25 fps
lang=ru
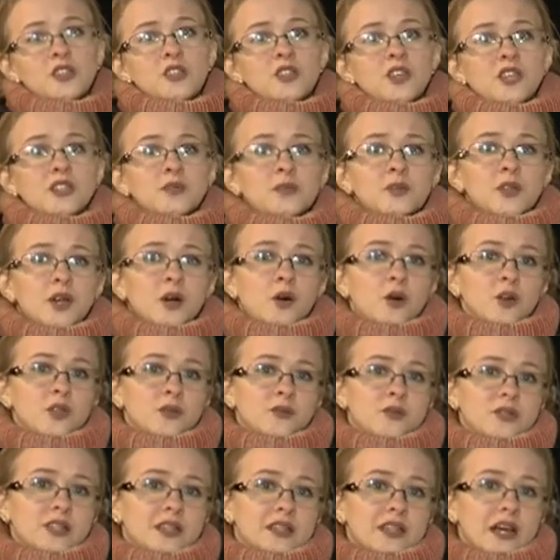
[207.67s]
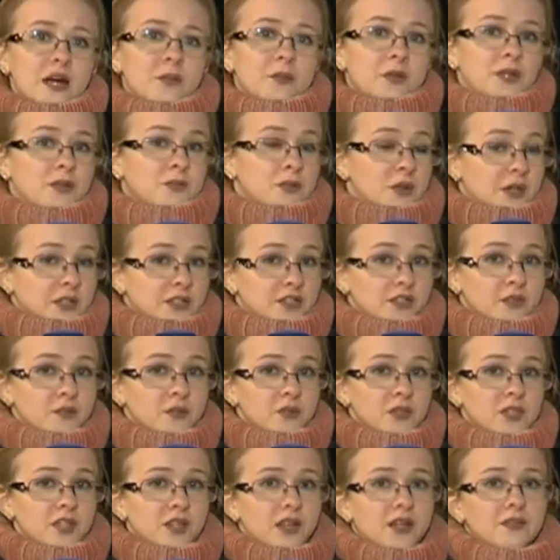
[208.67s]
Сейчас мы находимся на проспекте
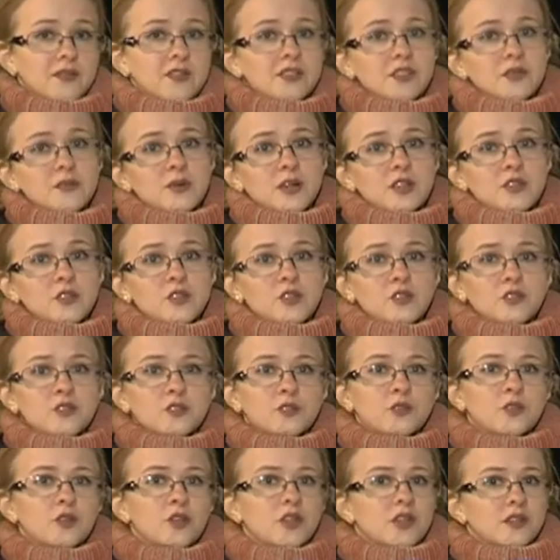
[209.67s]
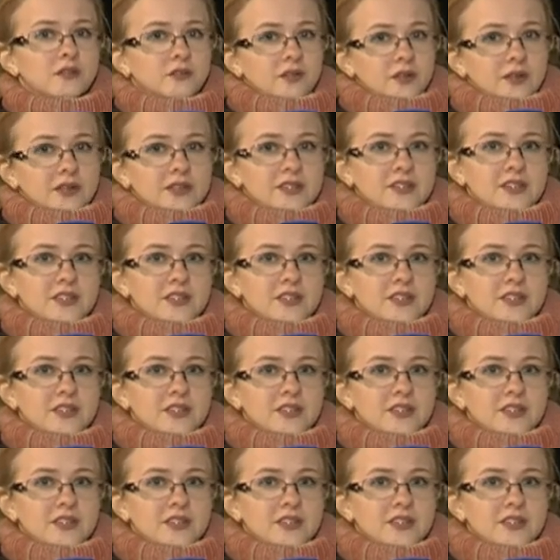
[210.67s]
Мира, видим расчистку и вывоз